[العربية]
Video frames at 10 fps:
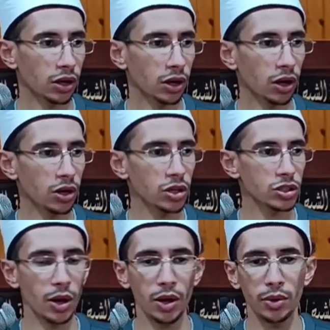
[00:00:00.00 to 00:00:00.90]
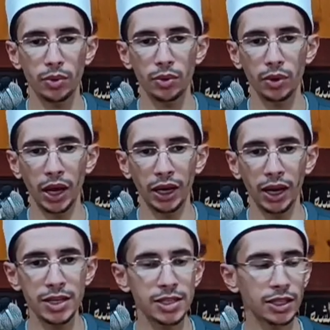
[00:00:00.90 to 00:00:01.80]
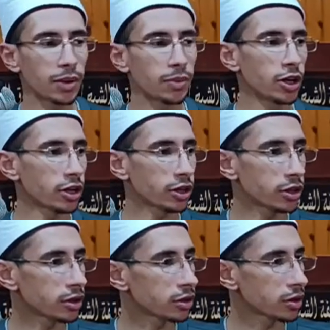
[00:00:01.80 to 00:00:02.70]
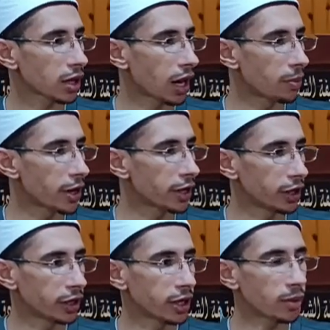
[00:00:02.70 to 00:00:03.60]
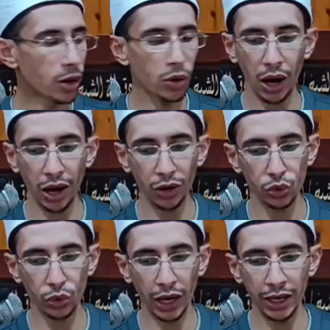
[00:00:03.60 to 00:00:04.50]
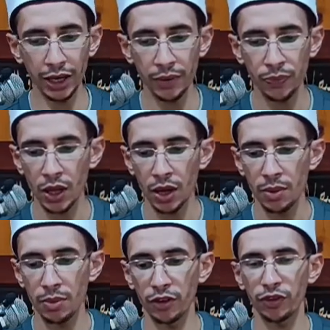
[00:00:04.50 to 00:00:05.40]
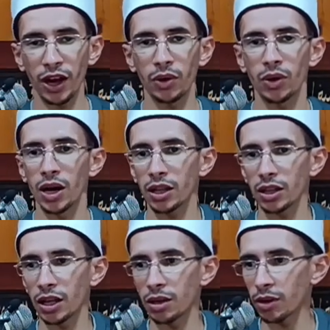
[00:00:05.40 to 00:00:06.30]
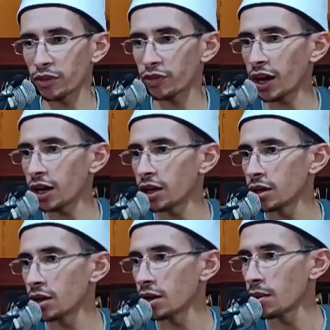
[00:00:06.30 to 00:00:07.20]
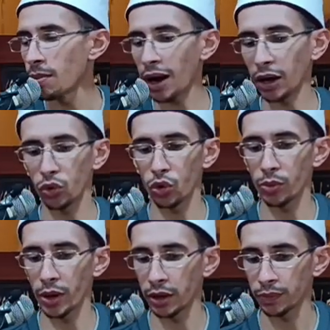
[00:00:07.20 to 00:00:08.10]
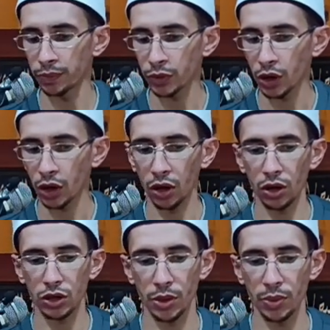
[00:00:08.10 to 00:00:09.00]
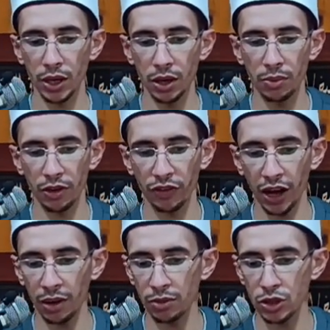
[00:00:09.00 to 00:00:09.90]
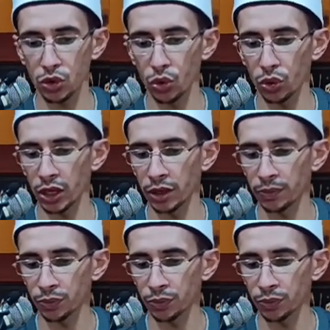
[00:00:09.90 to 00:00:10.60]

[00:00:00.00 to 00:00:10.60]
خرج يعني ليس تمليك كالبيع إنما هو عقد على منفعة وهذه المنفعة معلومة خرج به المنفعة المجهولة